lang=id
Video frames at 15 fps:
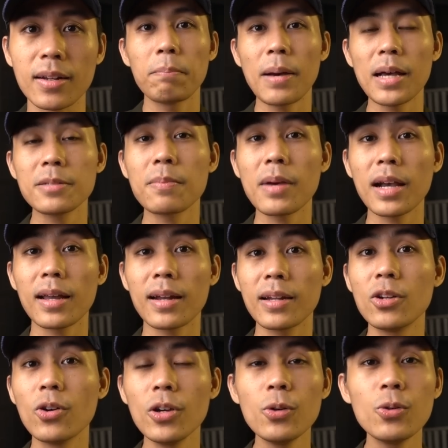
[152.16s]
pas makanan
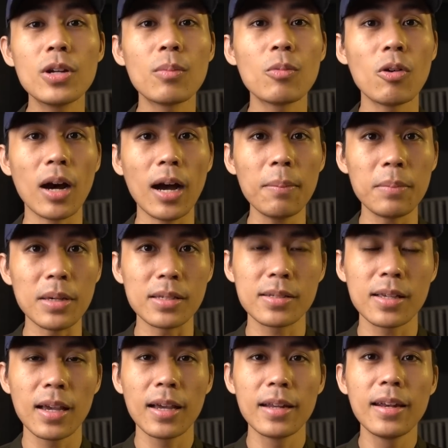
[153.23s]
doi udah mau habis
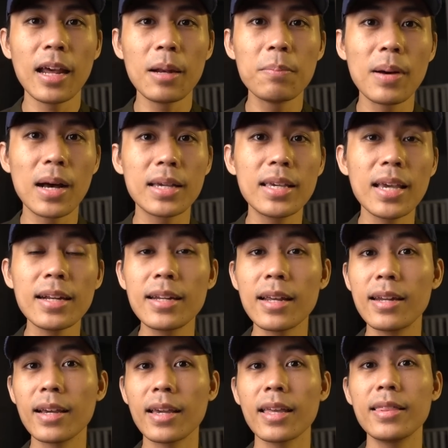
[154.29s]
dan bagian
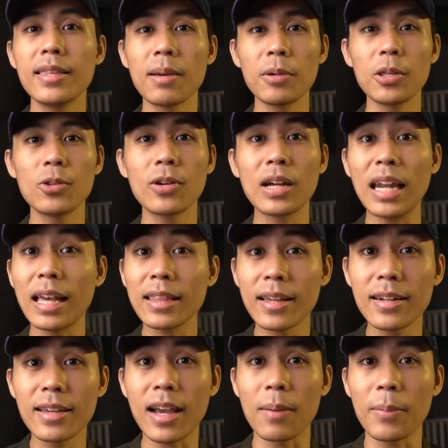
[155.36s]
dada Kediap itu kelihatan
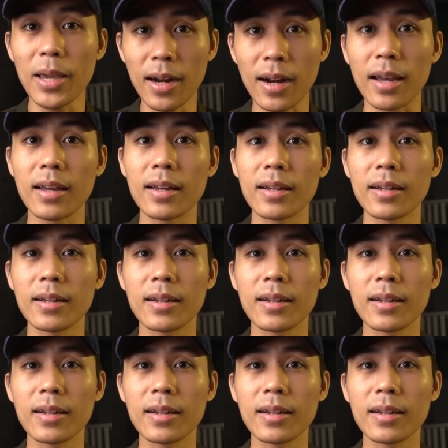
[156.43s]
di kamera,